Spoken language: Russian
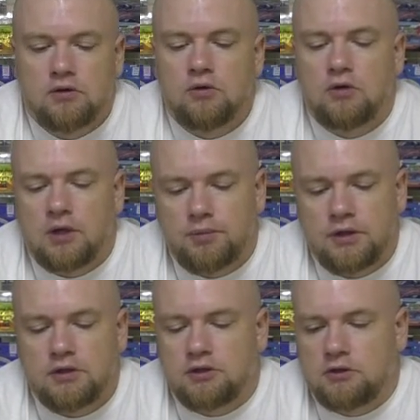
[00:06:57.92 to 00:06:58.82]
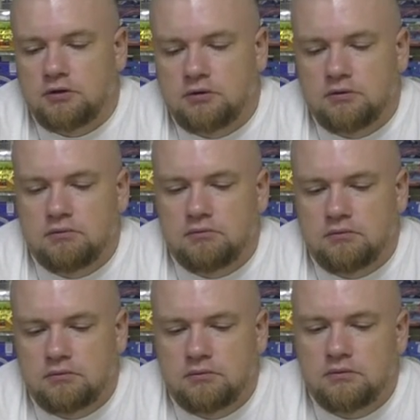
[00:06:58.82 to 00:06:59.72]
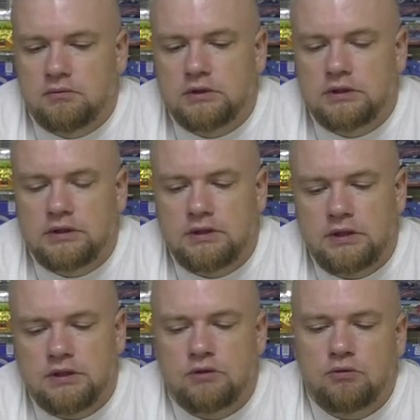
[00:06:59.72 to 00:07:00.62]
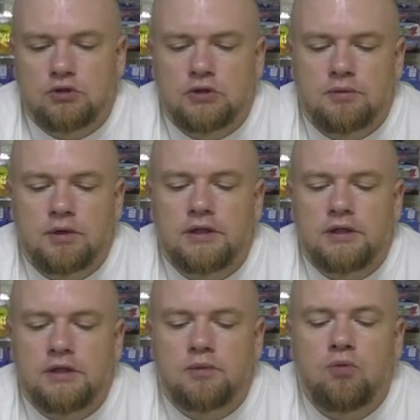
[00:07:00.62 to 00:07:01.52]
но опять же, здесь нужно смотреть